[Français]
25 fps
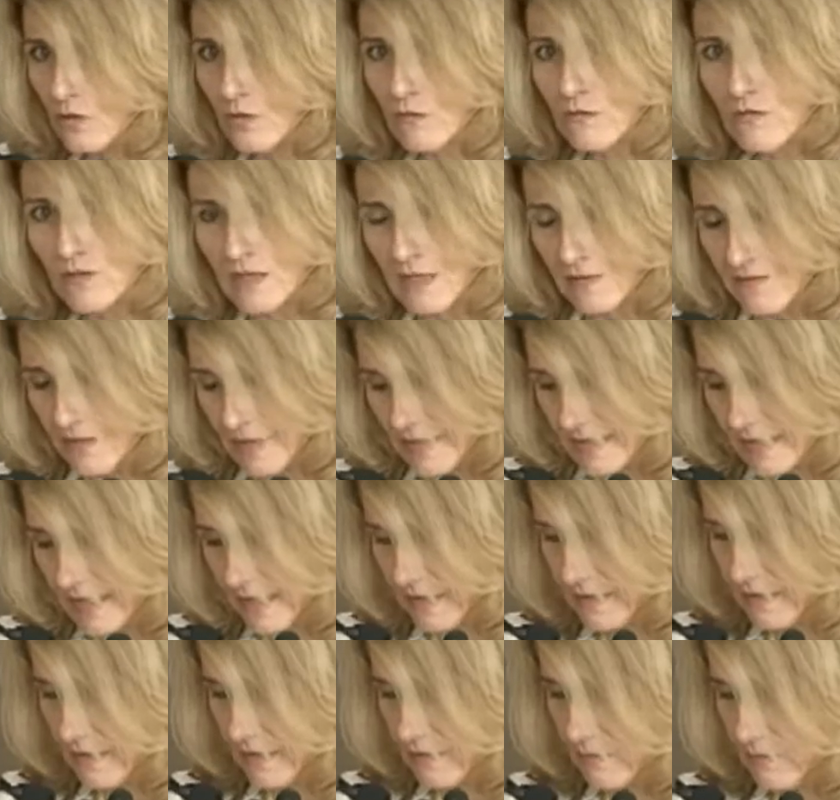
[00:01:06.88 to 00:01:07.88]
que vous avez
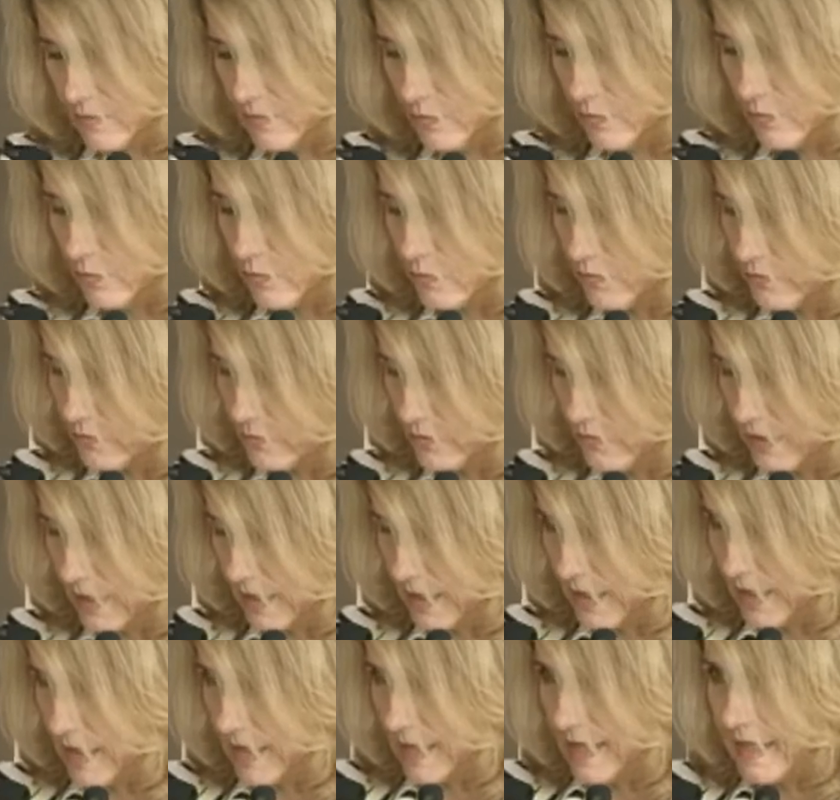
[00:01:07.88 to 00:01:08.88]
certainement lu,
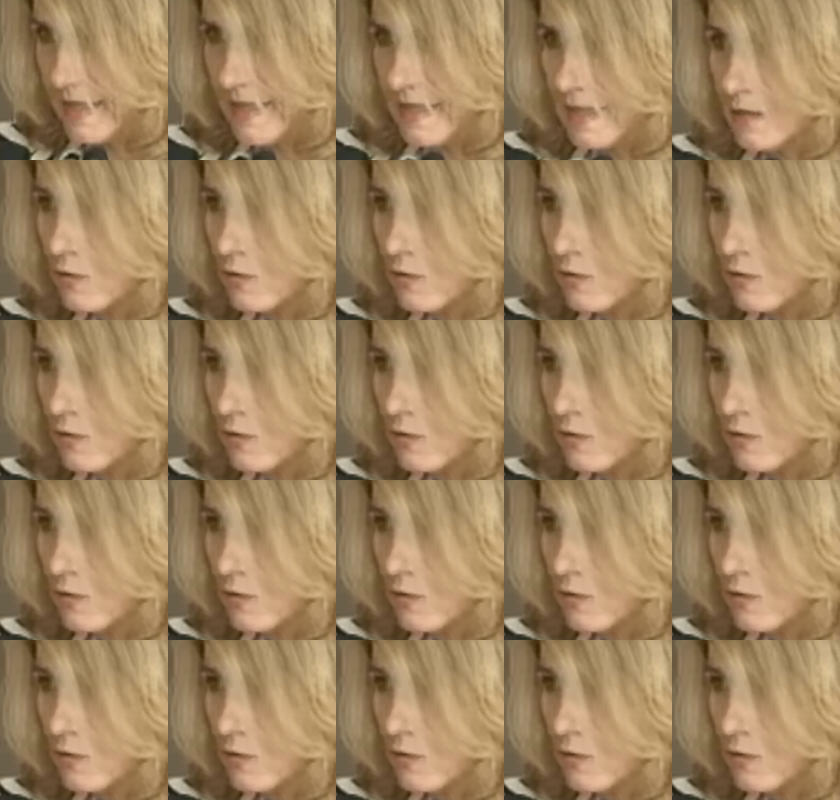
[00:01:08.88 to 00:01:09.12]
qu'à